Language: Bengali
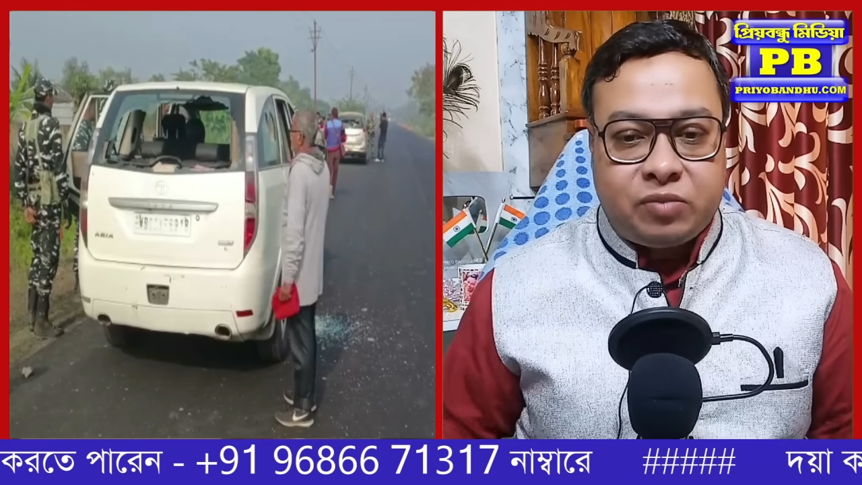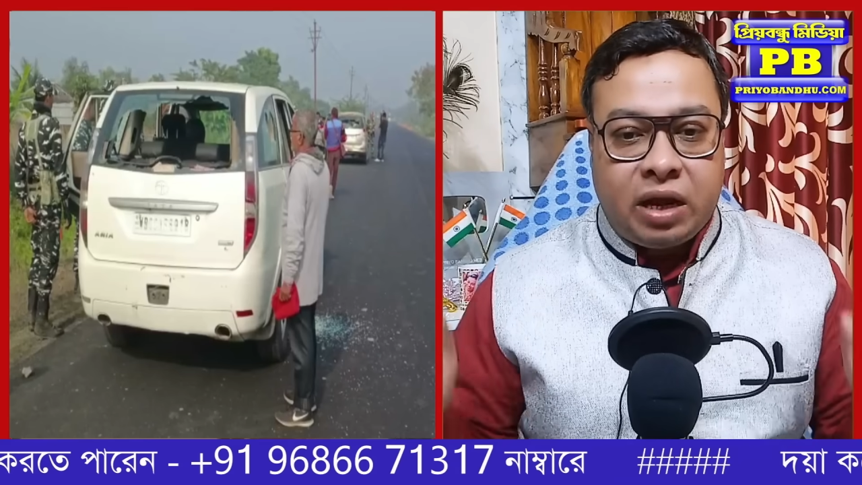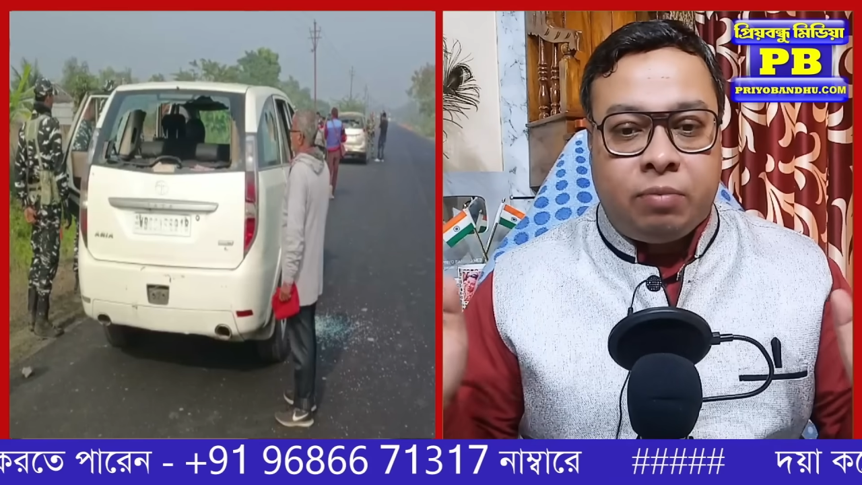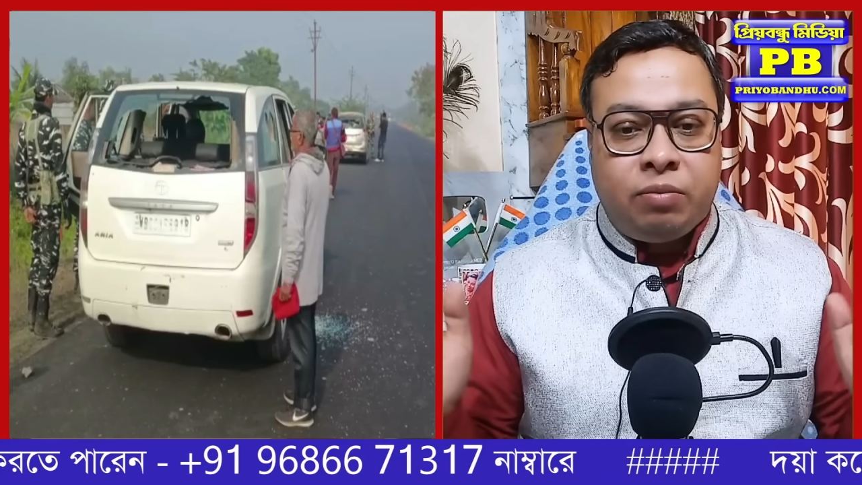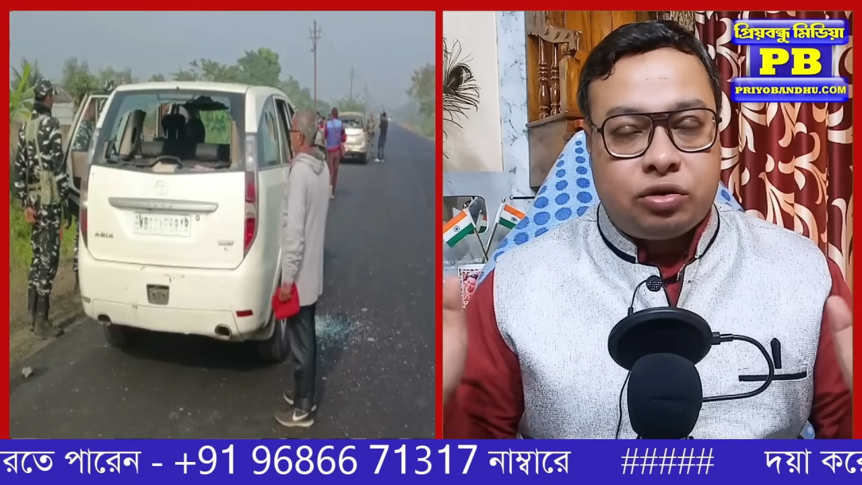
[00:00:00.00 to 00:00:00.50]

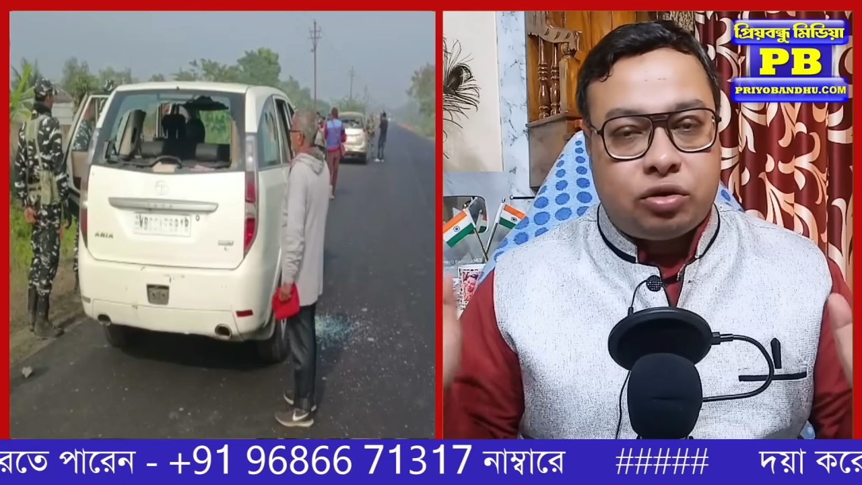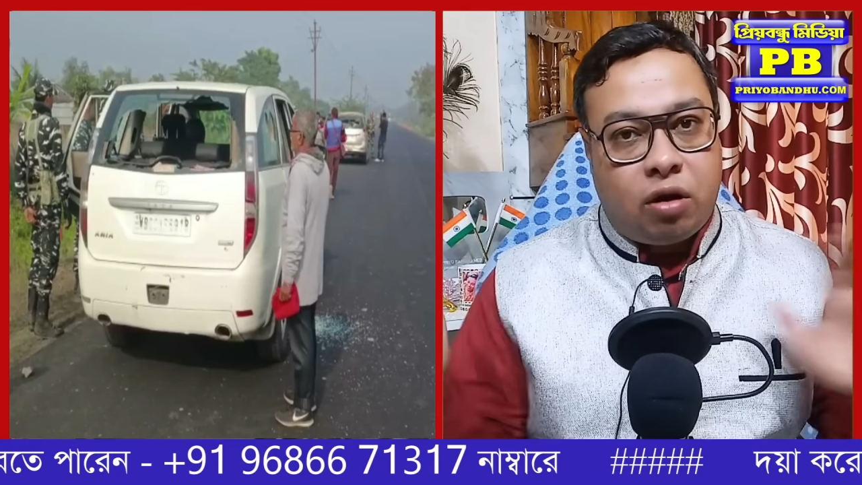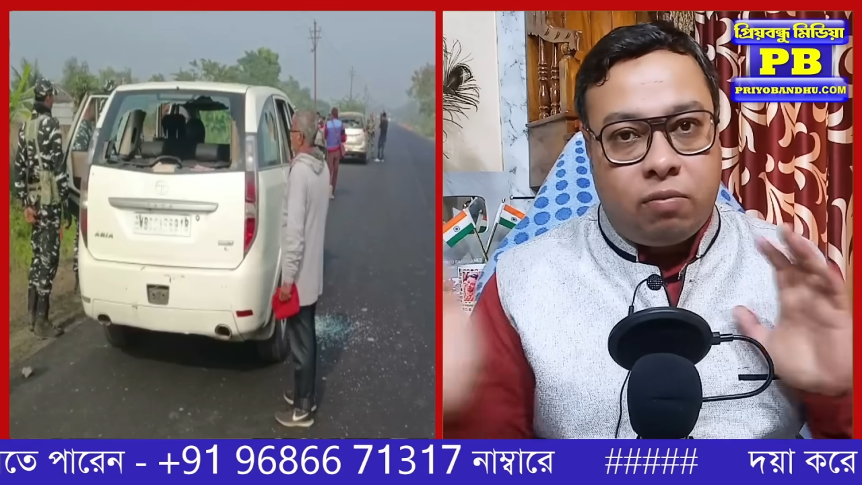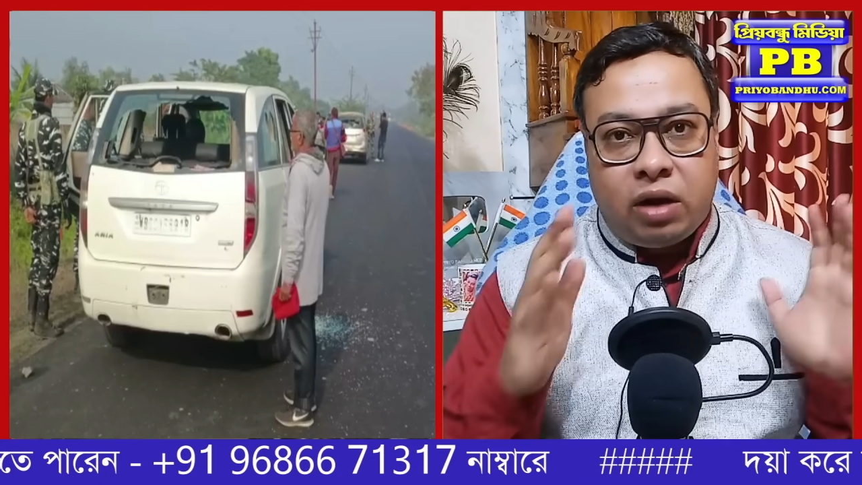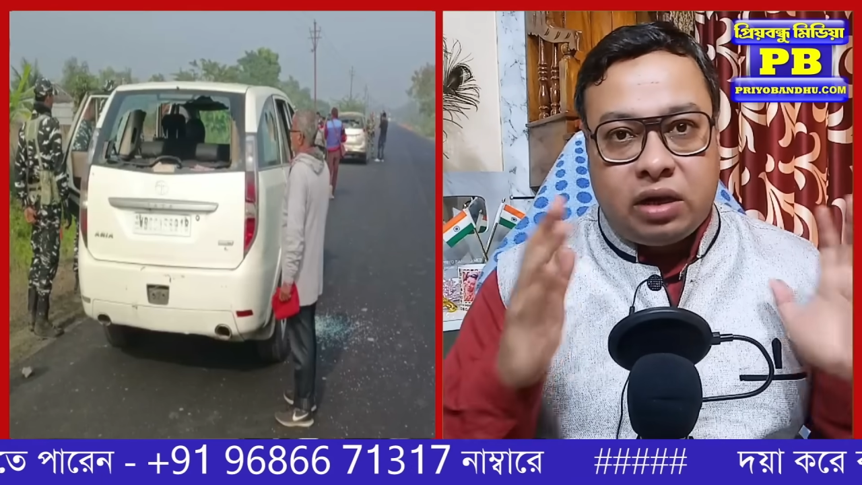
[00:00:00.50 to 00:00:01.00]
আর আপনি
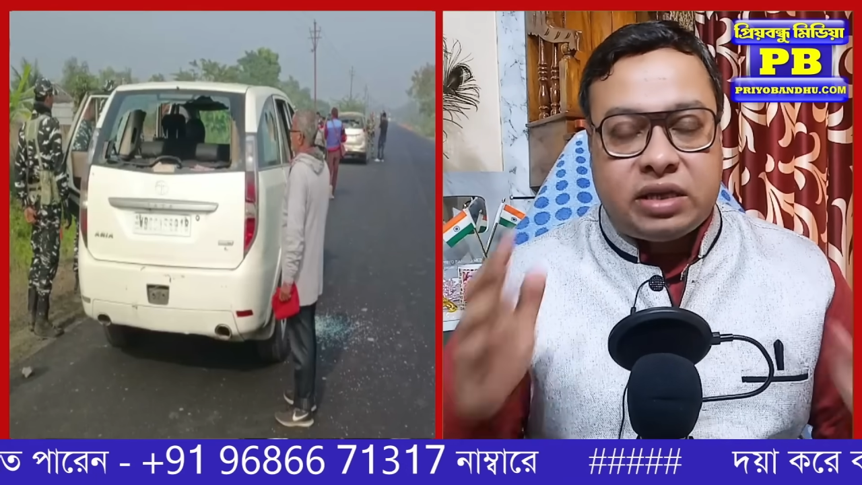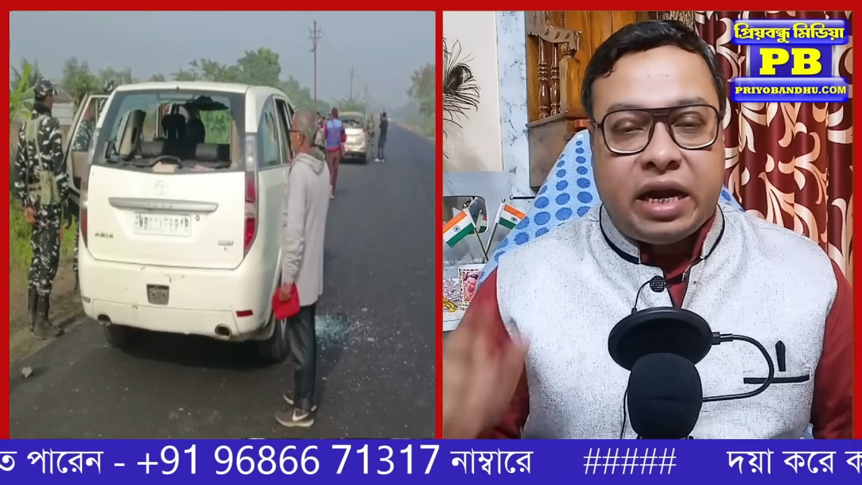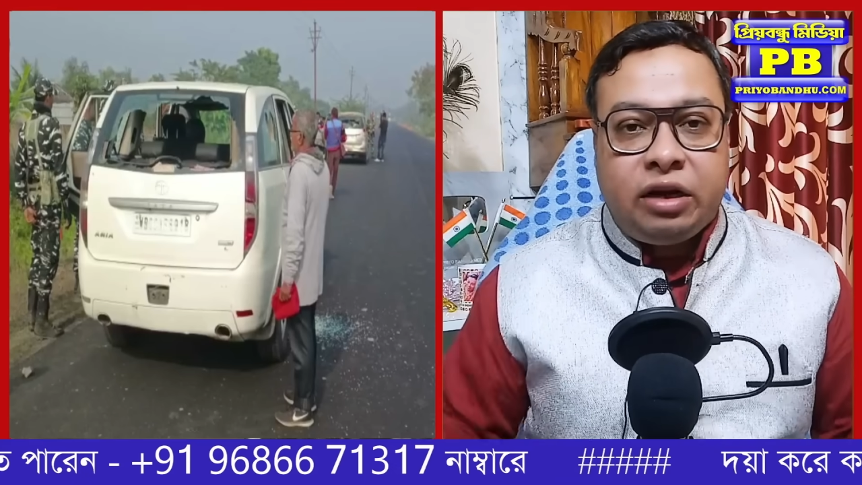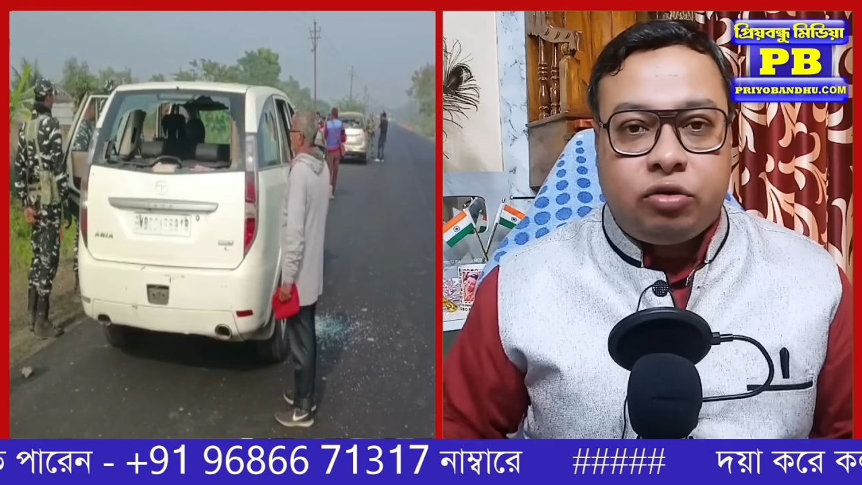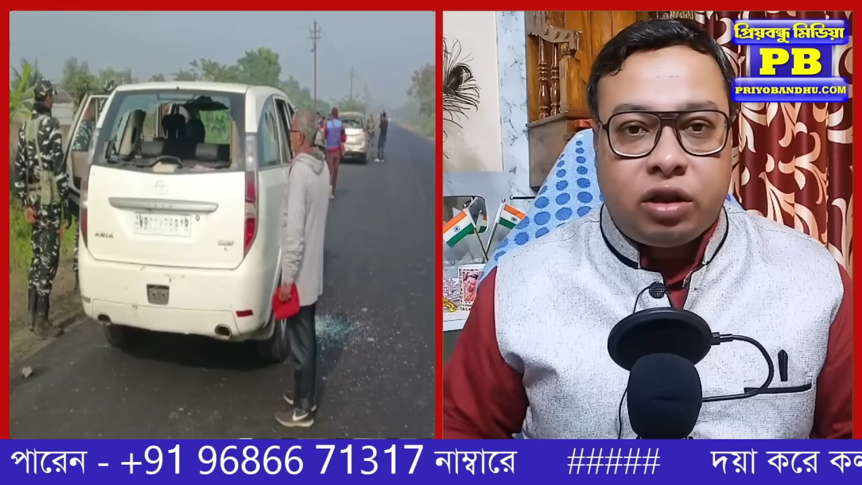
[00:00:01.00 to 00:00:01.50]
সব মাল
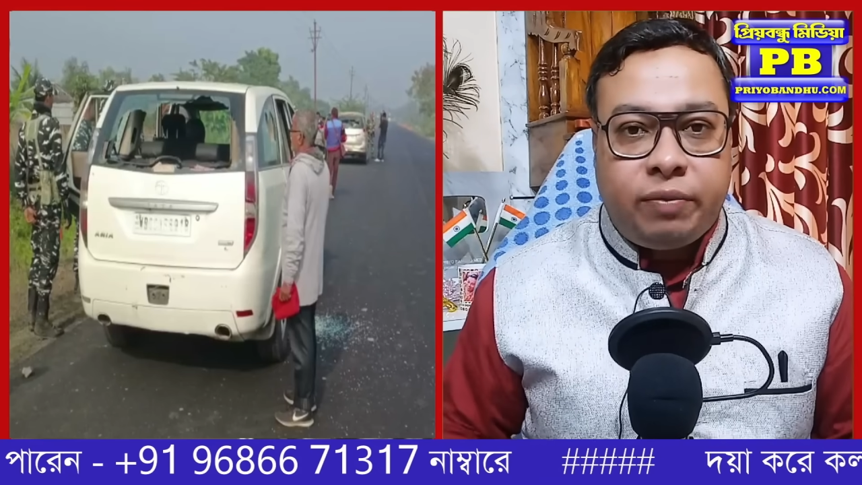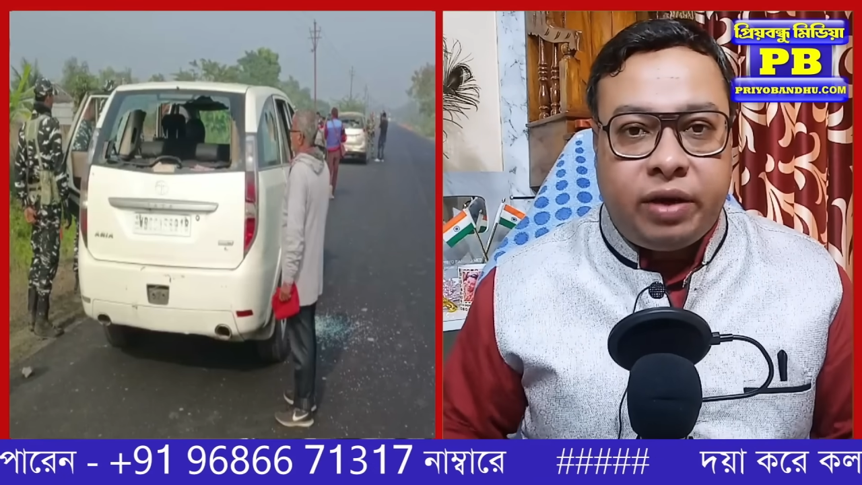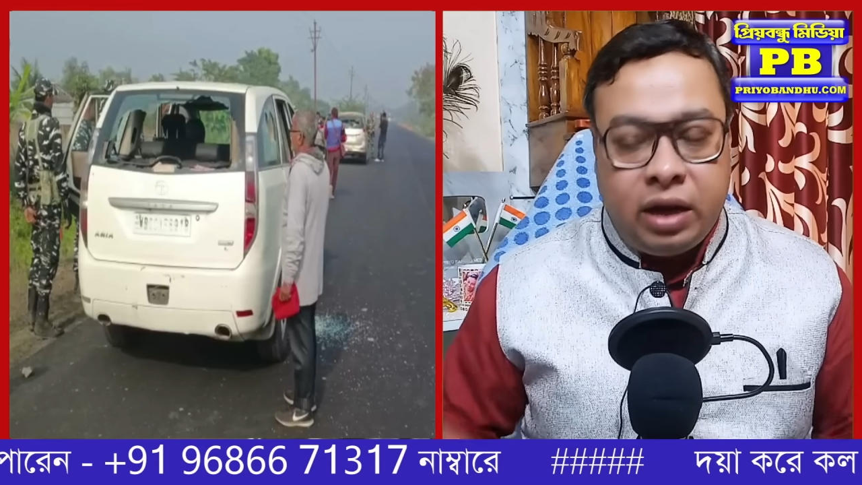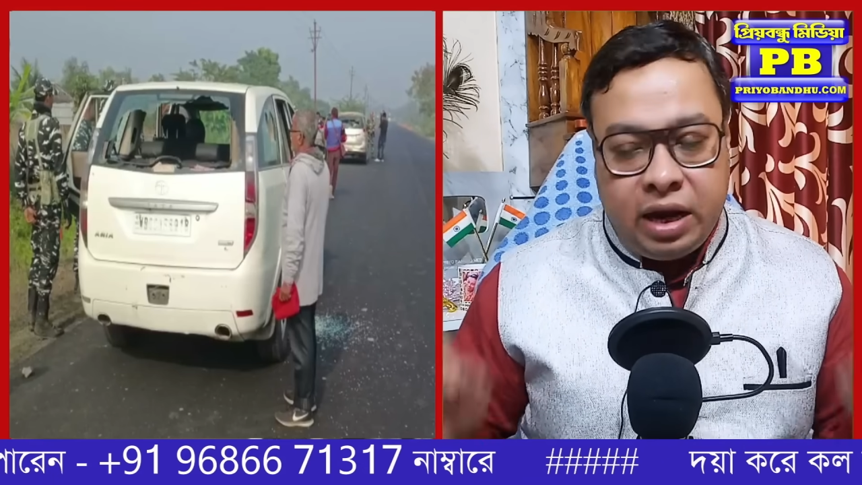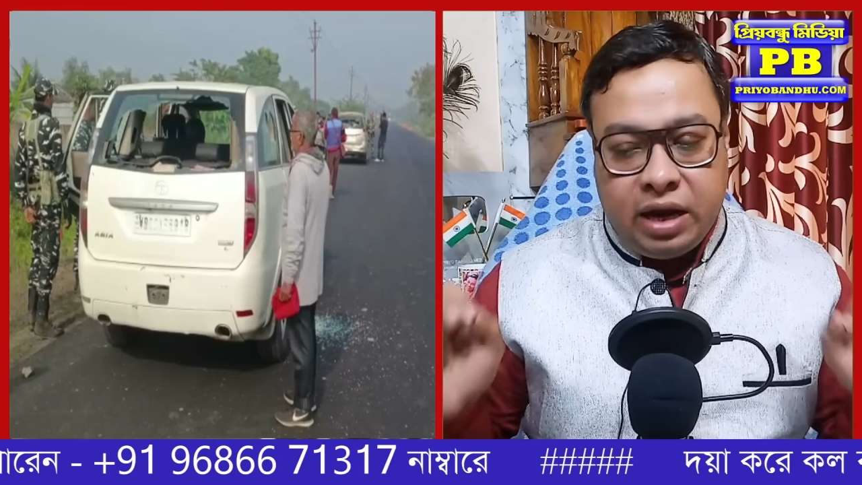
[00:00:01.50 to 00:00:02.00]
সাইড করে দেবেন